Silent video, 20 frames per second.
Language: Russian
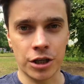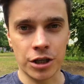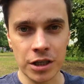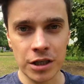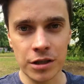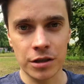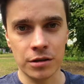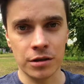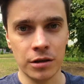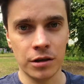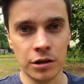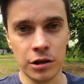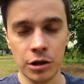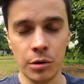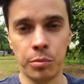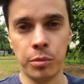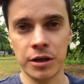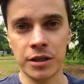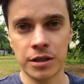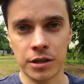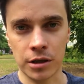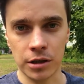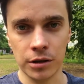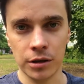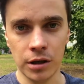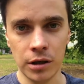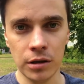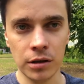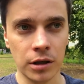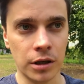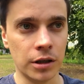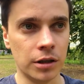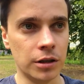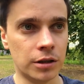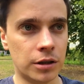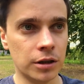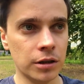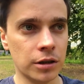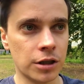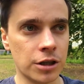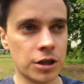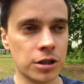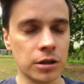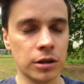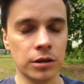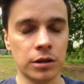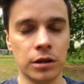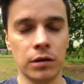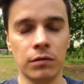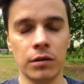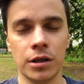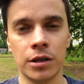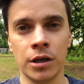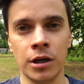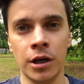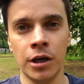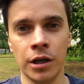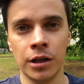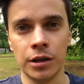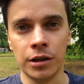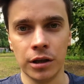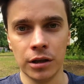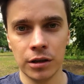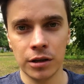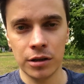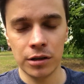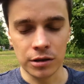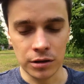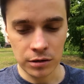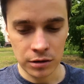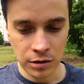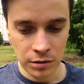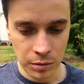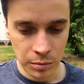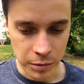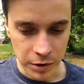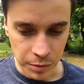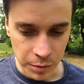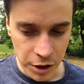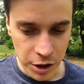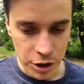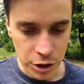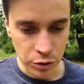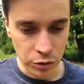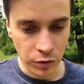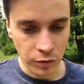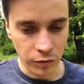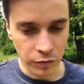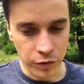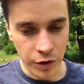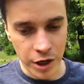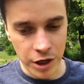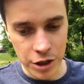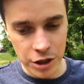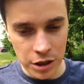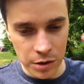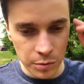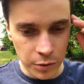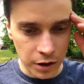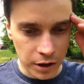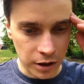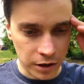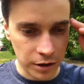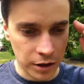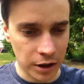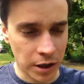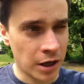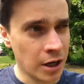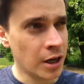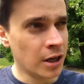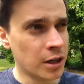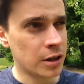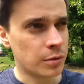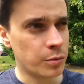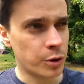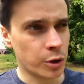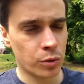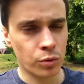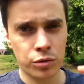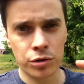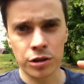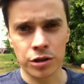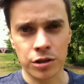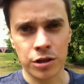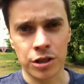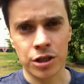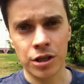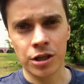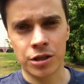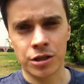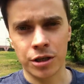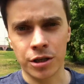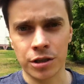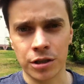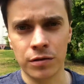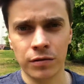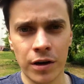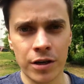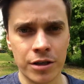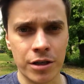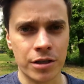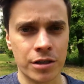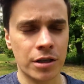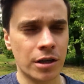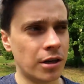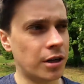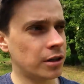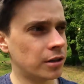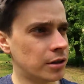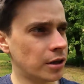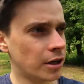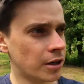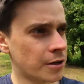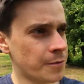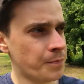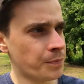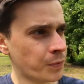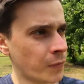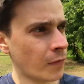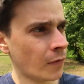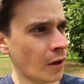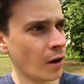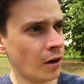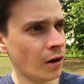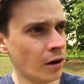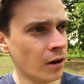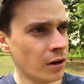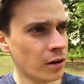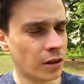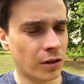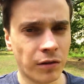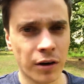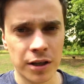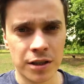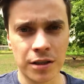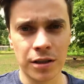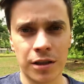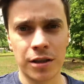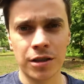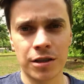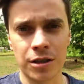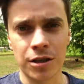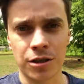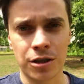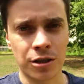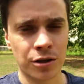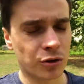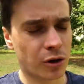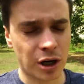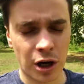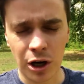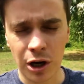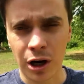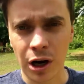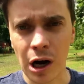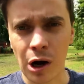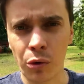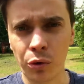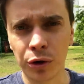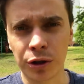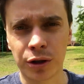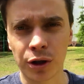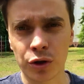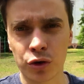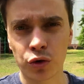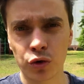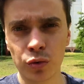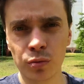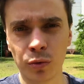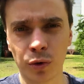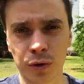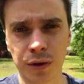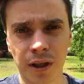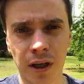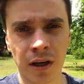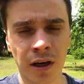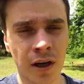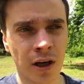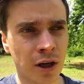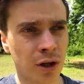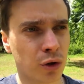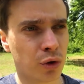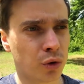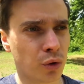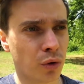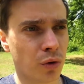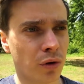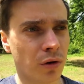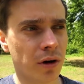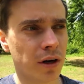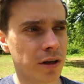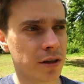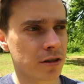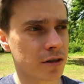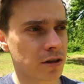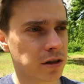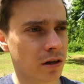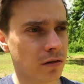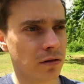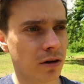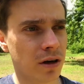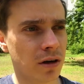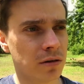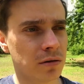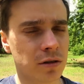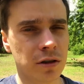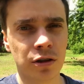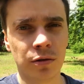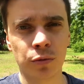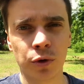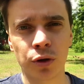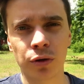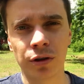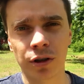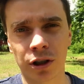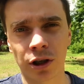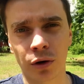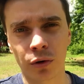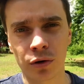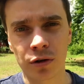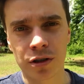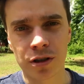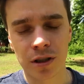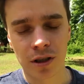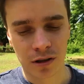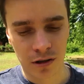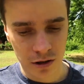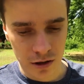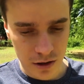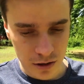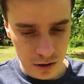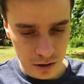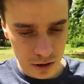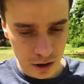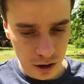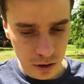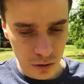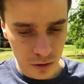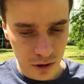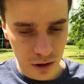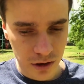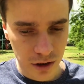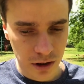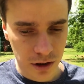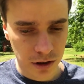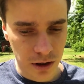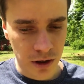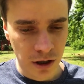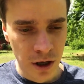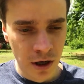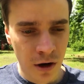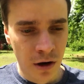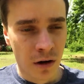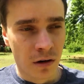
жизнь не пострадала, и ты начал отдавать долги. Понимаешь, но в режиме, когда тебе нужно сейчас через два часа отдать 20 тысяч, ну, какую-то сумму, да, то эти слова не имеют никакой ценности, да, но когда ты